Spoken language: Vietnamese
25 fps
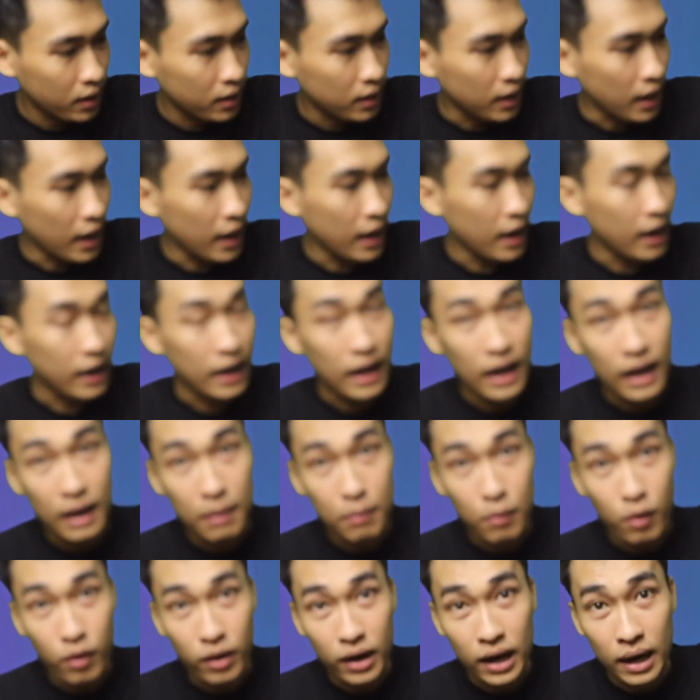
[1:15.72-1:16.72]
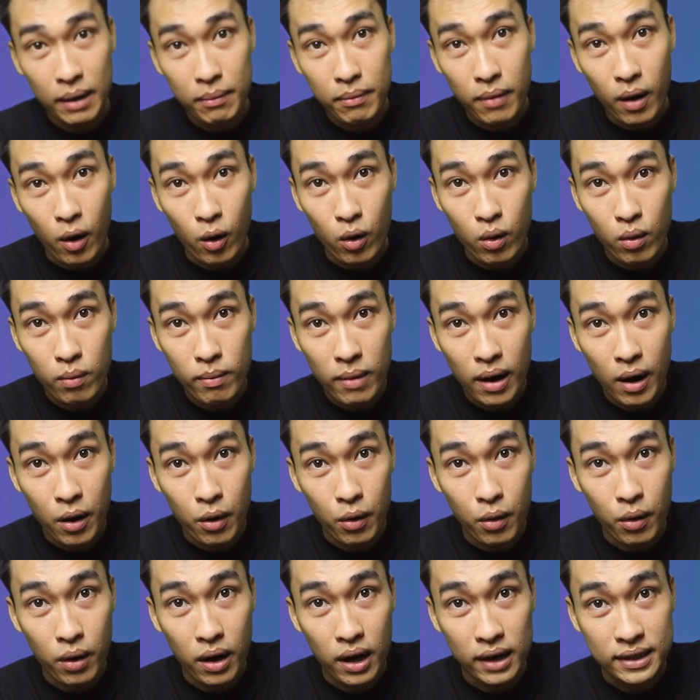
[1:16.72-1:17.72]
Ha, đây một cái mẫu
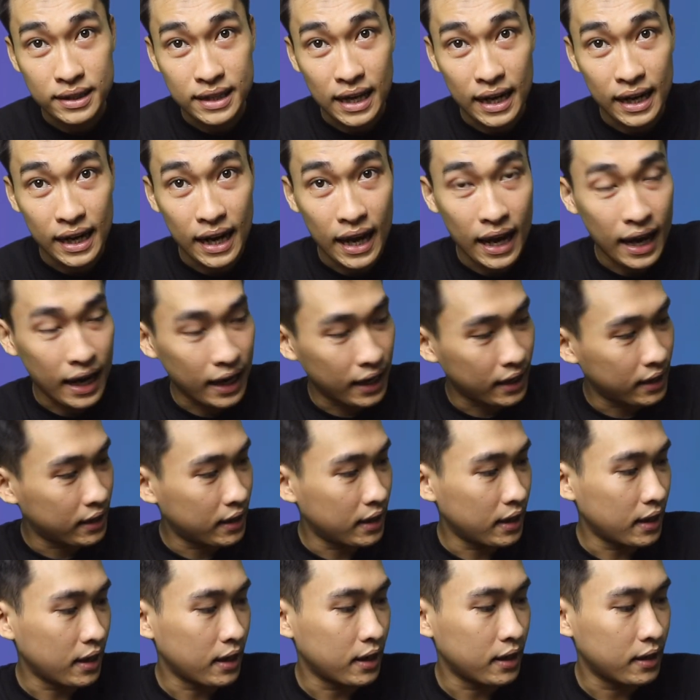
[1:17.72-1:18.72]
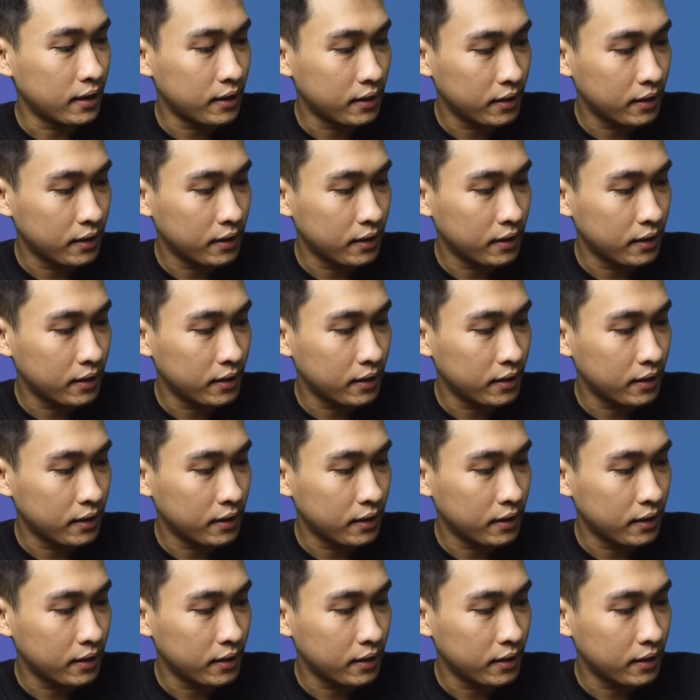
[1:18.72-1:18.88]
màu xanh đen ha.